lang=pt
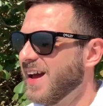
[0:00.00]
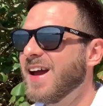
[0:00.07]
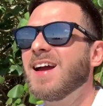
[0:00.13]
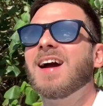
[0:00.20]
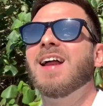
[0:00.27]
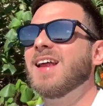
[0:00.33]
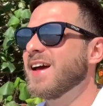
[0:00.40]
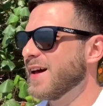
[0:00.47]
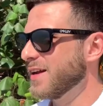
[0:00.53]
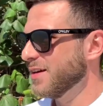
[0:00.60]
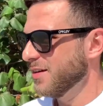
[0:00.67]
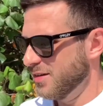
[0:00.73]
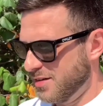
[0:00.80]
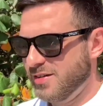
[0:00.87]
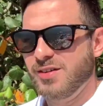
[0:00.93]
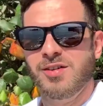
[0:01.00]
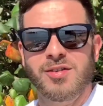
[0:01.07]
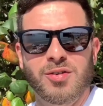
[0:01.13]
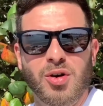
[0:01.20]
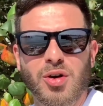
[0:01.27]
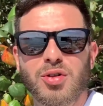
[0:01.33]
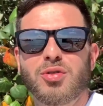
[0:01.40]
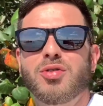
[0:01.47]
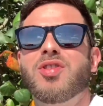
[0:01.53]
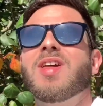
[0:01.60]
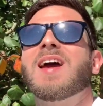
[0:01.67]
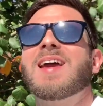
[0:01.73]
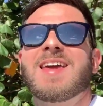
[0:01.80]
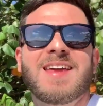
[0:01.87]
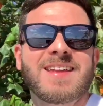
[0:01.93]
Aí galera, hoje o
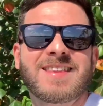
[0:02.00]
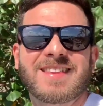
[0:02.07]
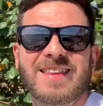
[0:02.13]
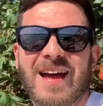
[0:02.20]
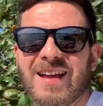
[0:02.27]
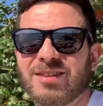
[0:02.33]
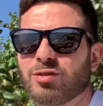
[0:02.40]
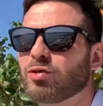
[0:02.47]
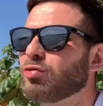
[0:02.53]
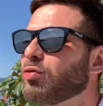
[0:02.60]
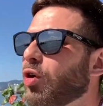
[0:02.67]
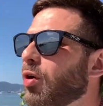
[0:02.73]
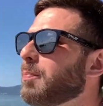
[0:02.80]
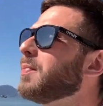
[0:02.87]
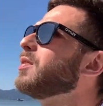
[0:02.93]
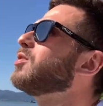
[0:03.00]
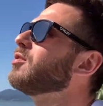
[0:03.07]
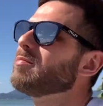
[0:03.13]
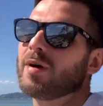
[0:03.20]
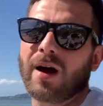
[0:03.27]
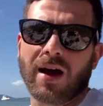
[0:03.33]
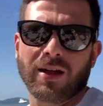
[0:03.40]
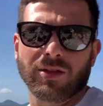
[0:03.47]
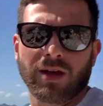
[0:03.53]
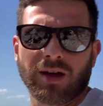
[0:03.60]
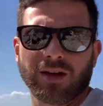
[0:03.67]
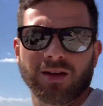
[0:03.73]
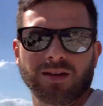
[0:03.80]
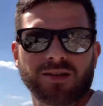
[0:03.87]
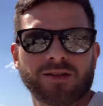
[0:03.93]
dia aqui tá top demais,
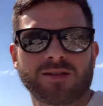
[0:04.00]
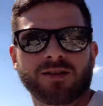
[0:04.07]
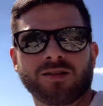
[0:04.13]
aí